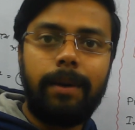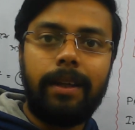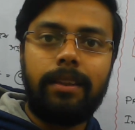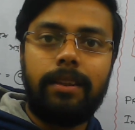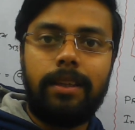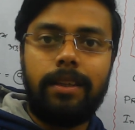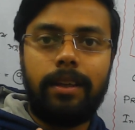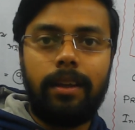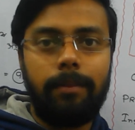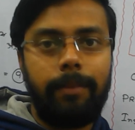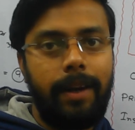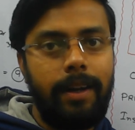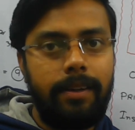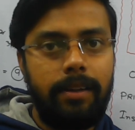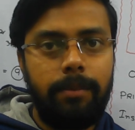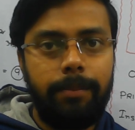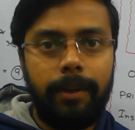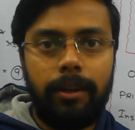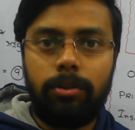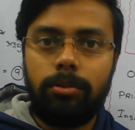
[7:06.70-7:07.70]
বা তিনের
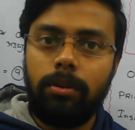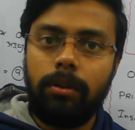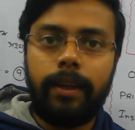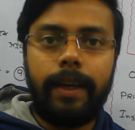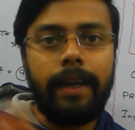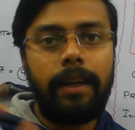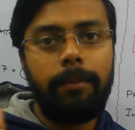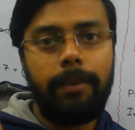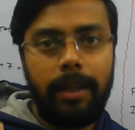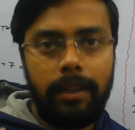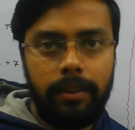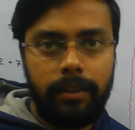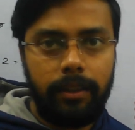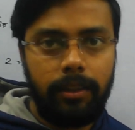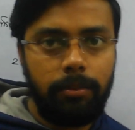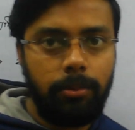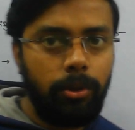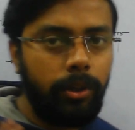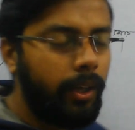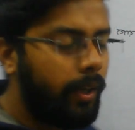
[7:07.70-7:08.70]
মাল্টিপেলগুলোকে কেটে বাদ দিয়ে
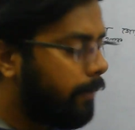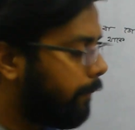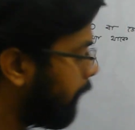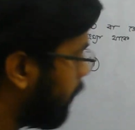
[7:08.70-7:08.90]
দেবো ওকে